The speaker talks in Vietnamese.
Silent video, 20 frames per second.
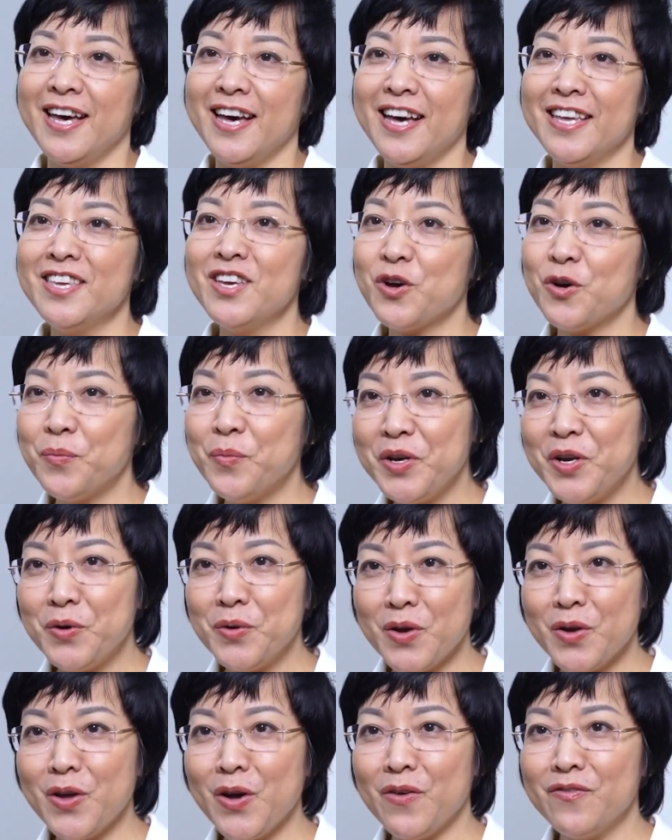À, nhưng có một
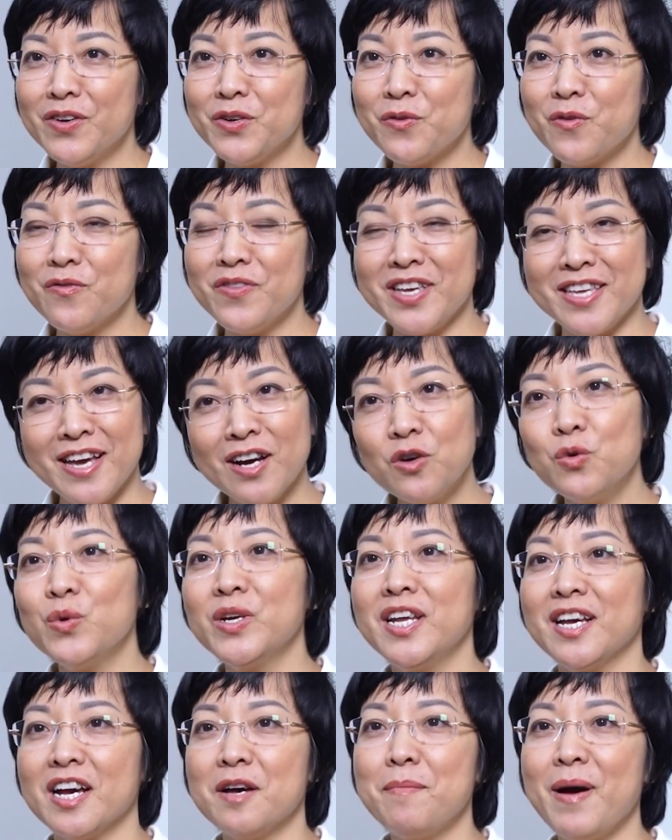điều nho nhỏ Vân cũng phải nhắc
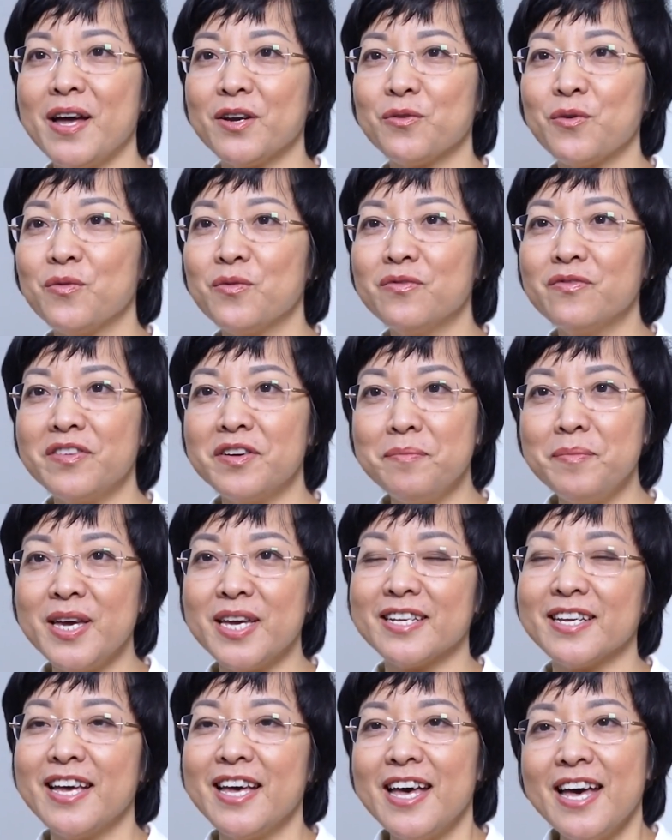luôn để các bạn cũng phân biệt.